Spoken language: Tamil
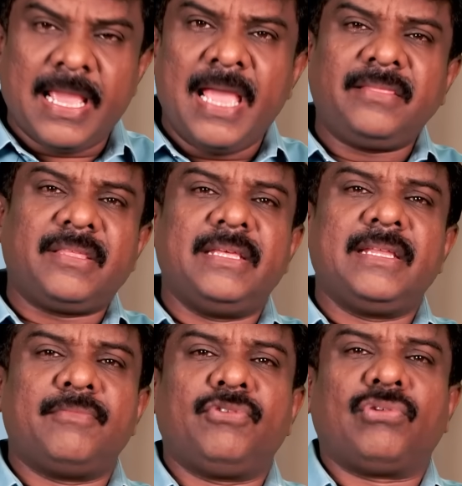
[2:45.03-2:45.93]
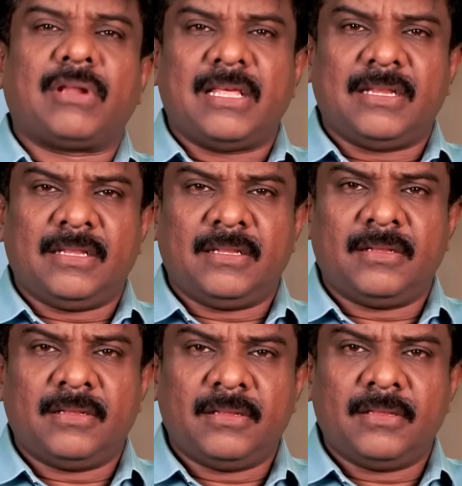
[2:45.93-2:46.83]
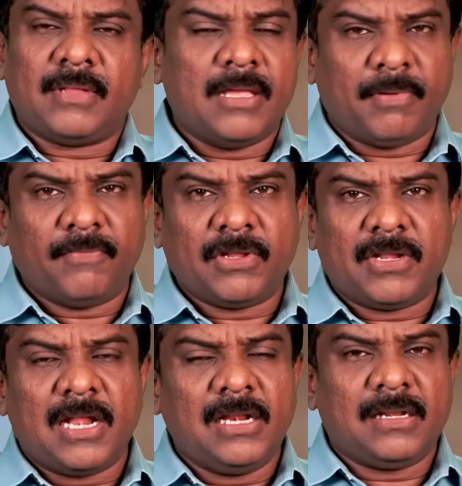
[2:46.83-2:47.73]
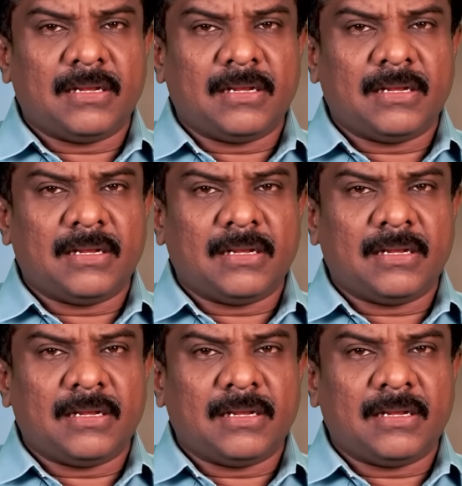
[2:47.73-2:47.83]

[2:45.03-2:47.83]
ஏன் திடீர்னு இப்படி சொல்கிறாரு இப்போ இவ்வளோ நாள்